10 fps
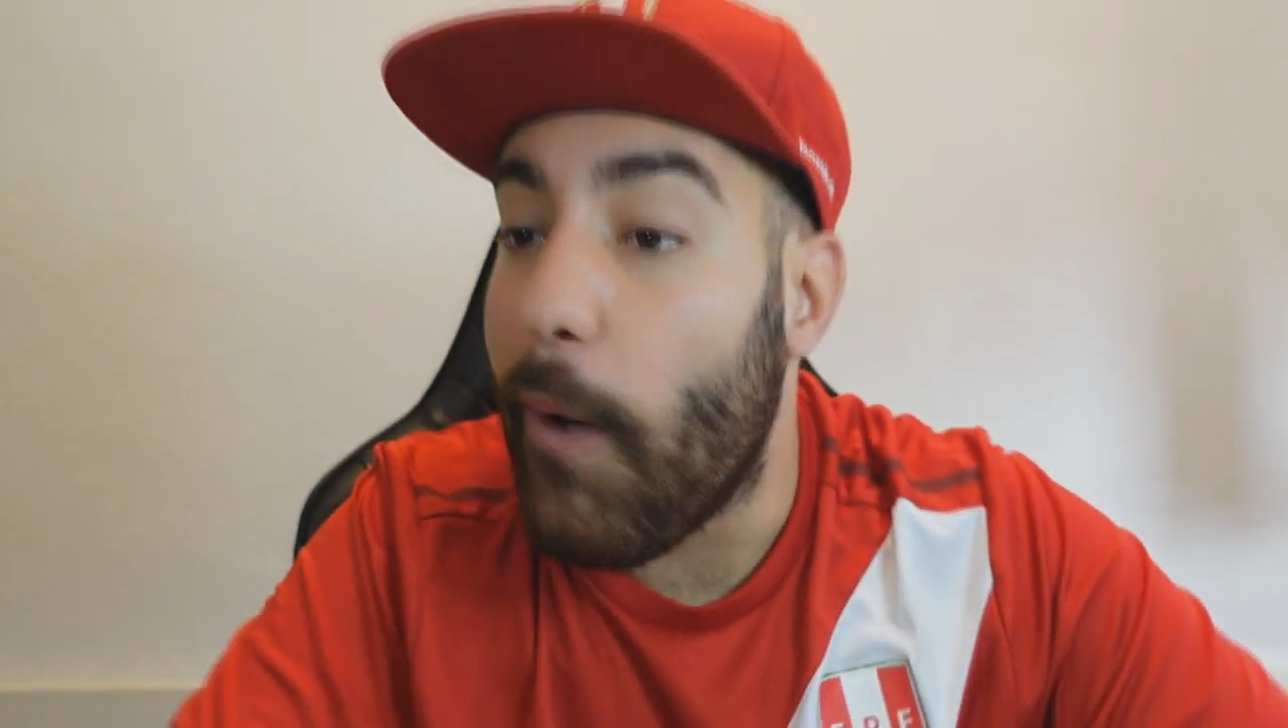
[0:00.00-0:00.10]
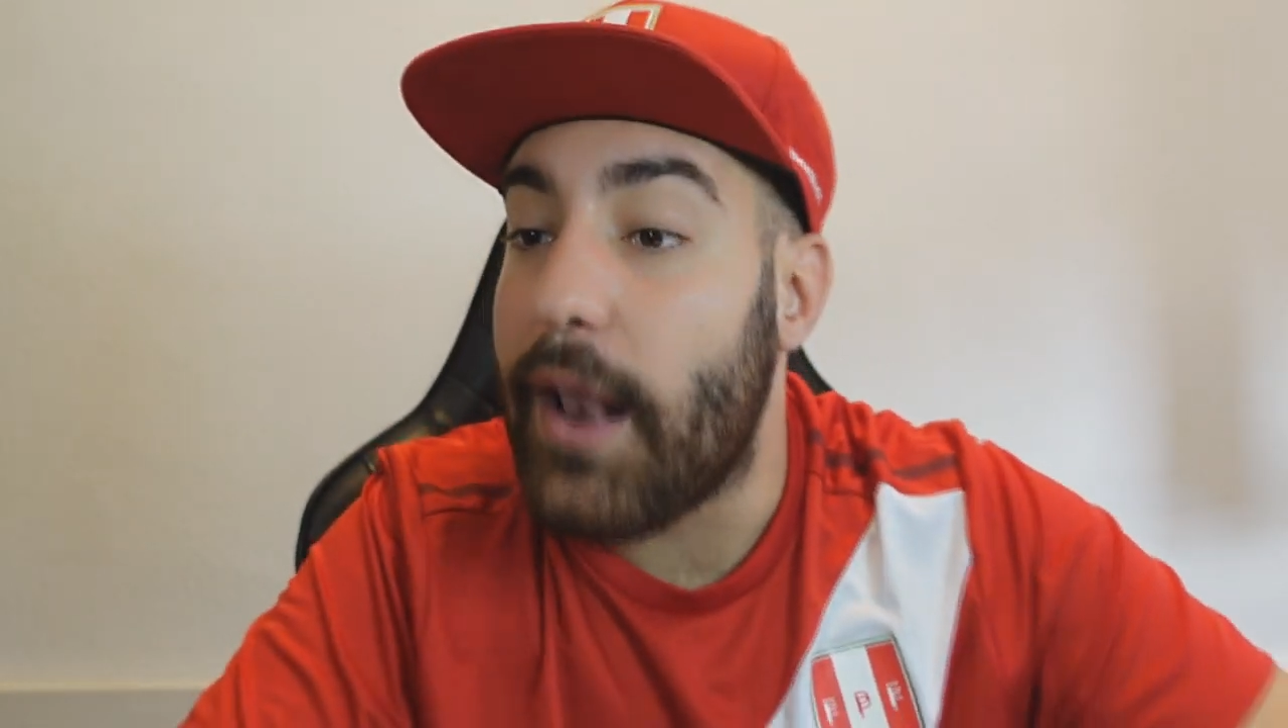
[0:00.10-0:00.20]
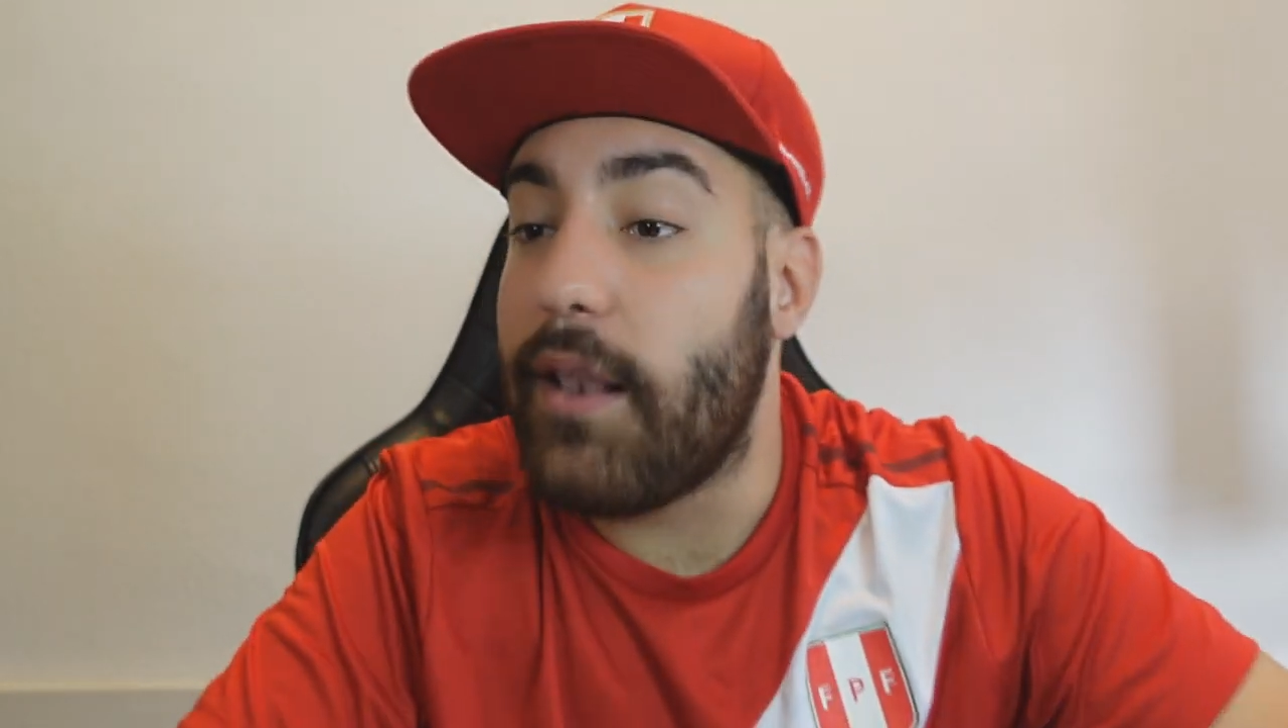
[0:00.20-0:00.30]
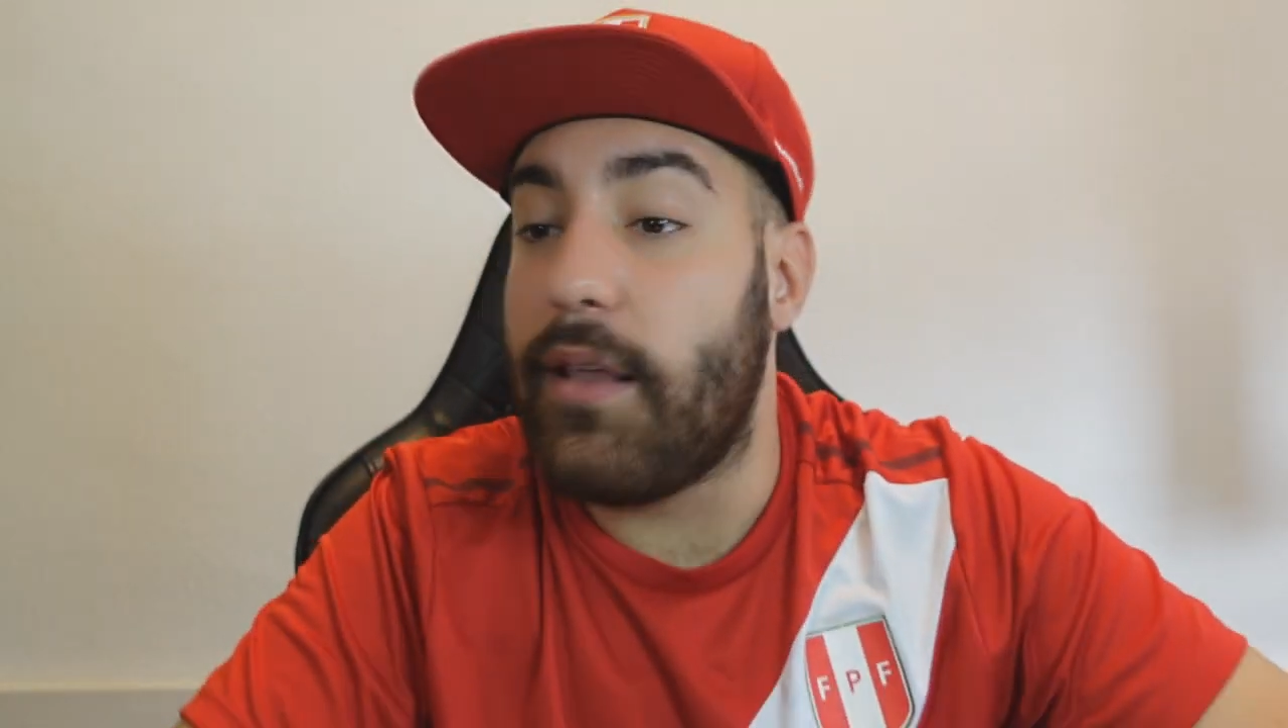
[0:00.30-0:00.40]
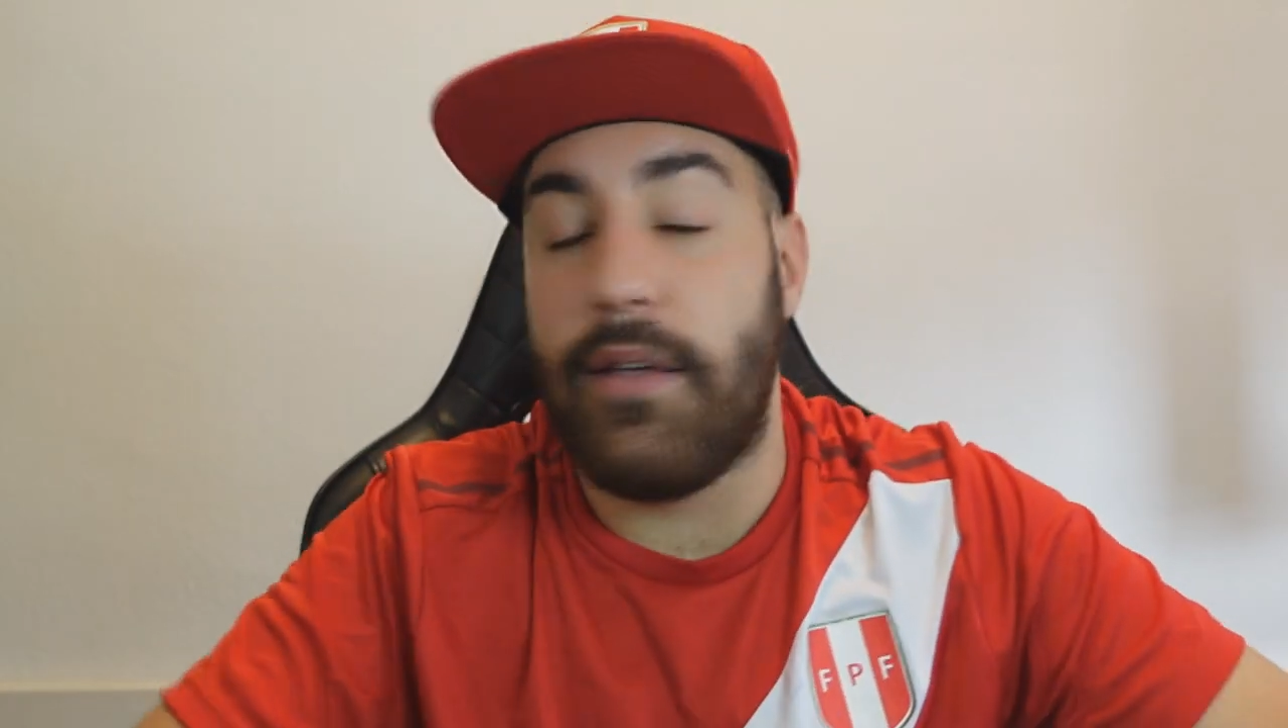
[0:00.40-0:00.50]

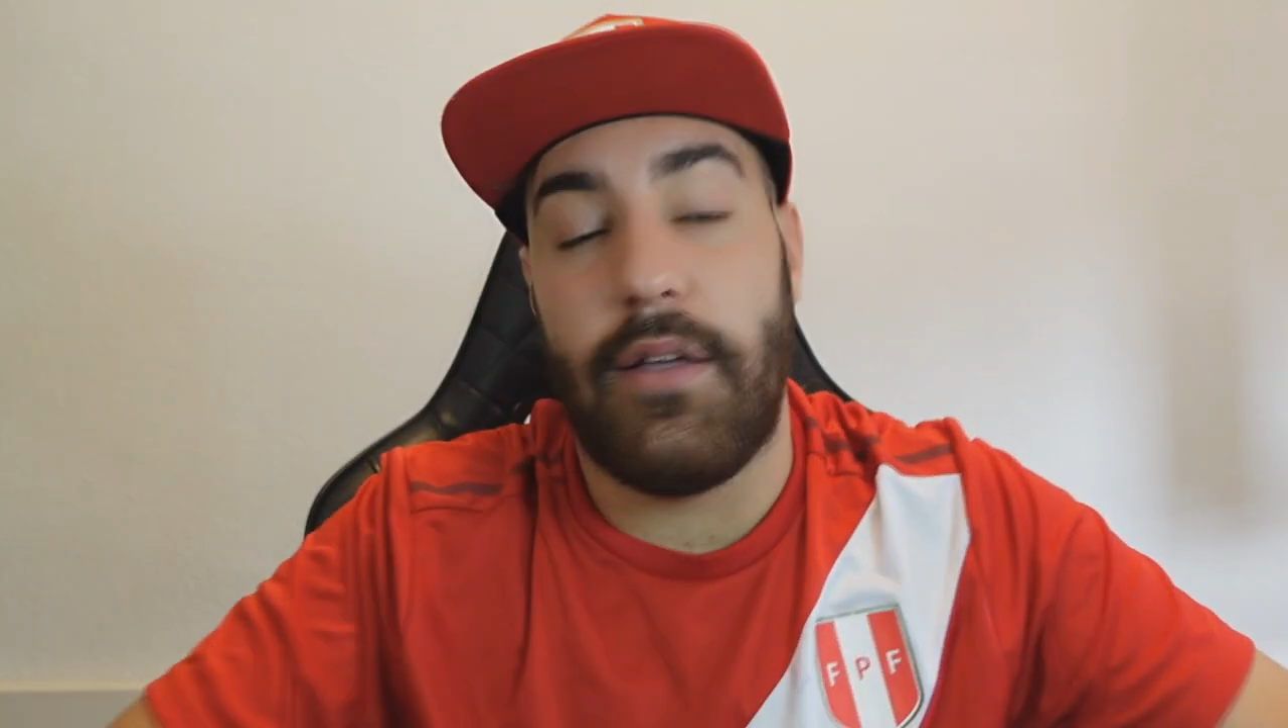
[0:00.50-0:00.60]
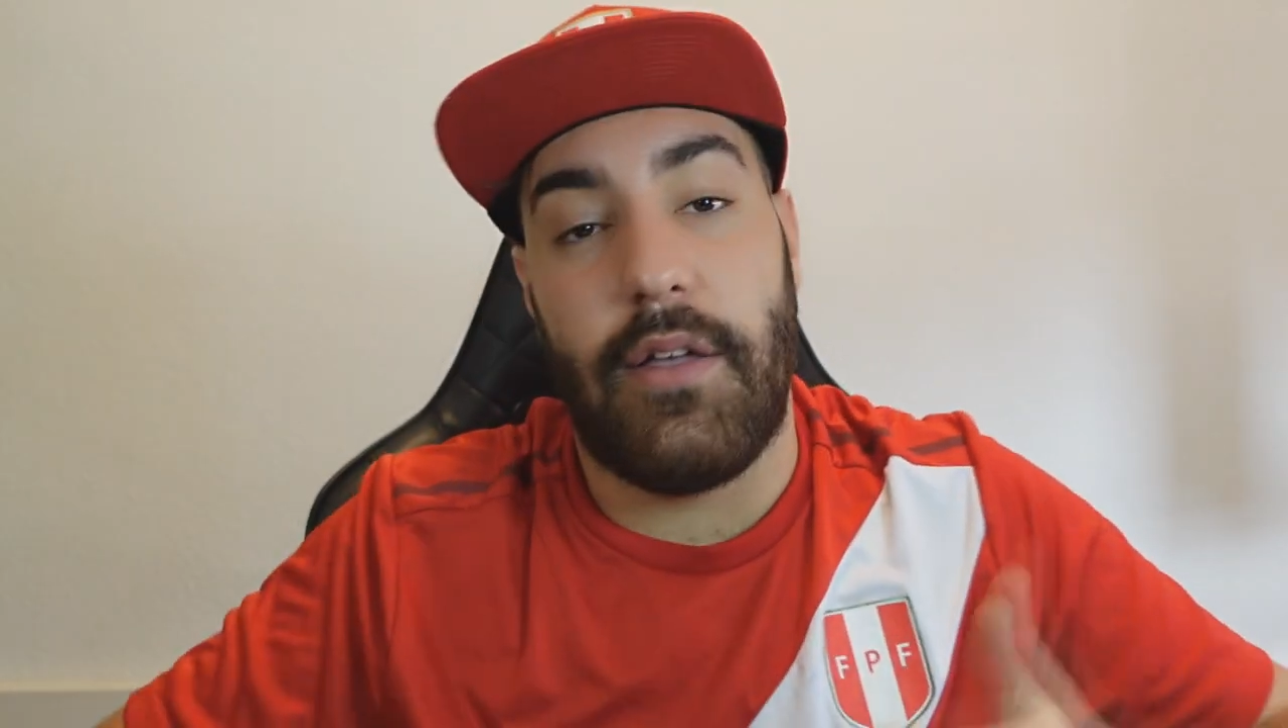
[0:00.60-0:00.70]
cual